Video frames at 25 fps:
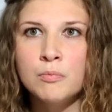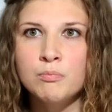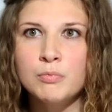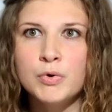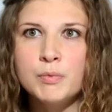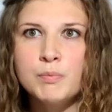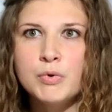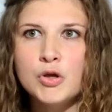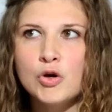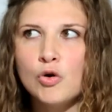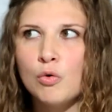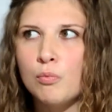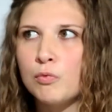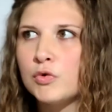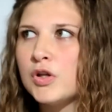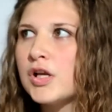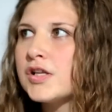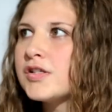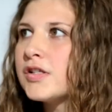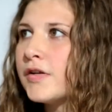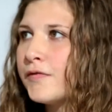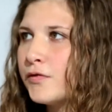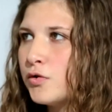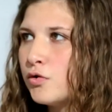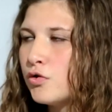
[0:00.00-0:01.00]
Мы берем, у
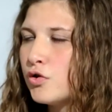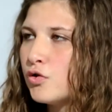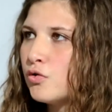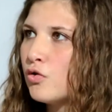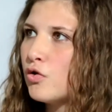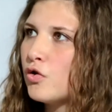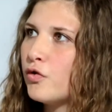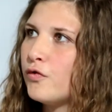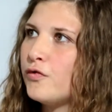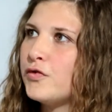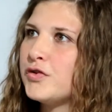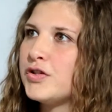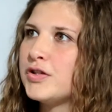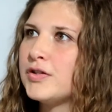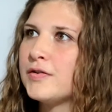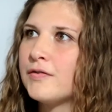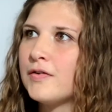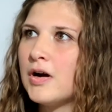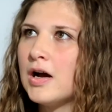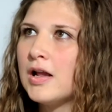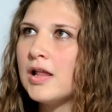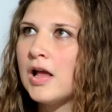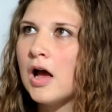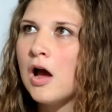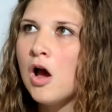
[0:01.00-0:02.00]
нас за всю историю
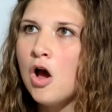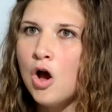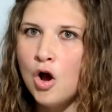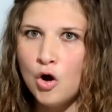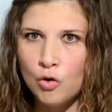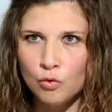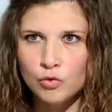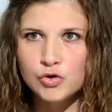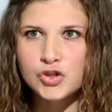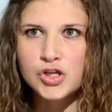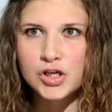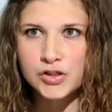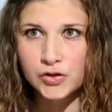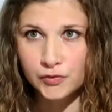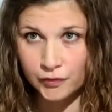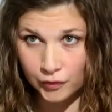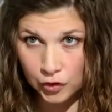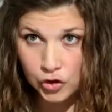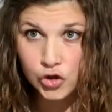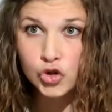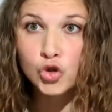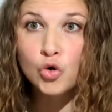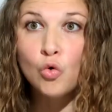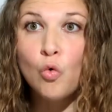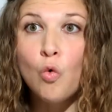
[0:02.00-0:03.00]
фестиваля
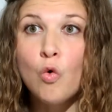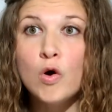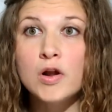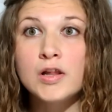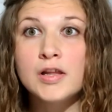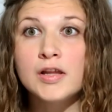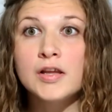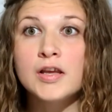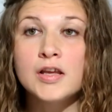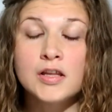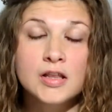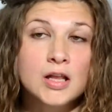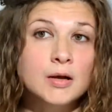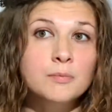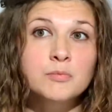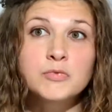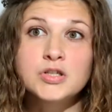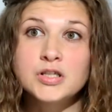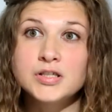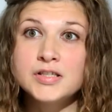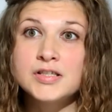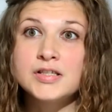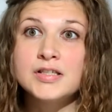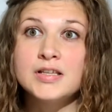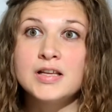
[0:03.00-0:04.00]
участвовали школьники там
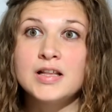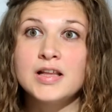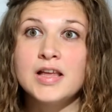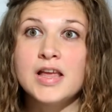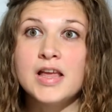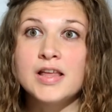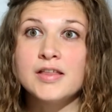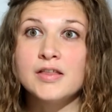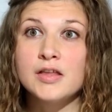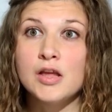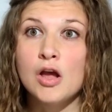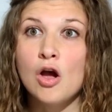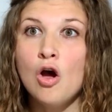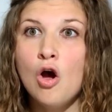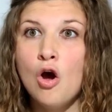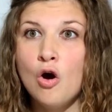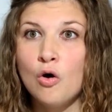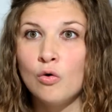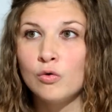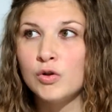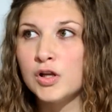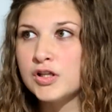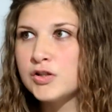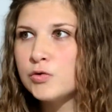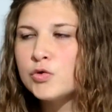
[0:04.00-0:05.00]
десятилетние,
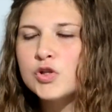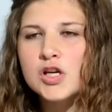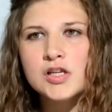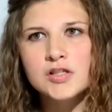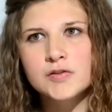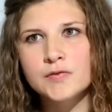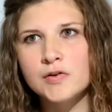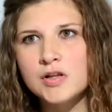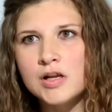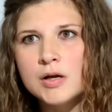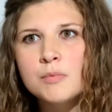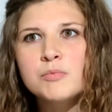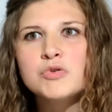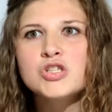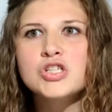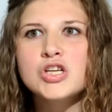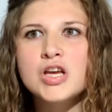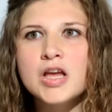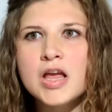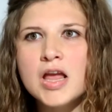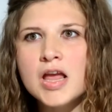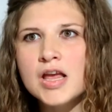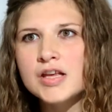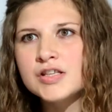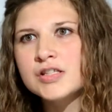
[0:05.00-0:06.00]
у нас участвовали
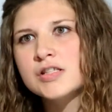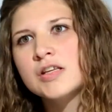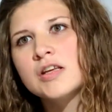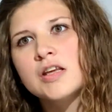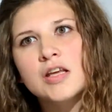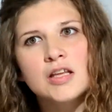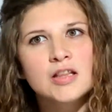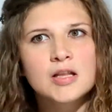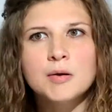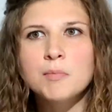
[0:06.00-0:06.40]
МЧСники,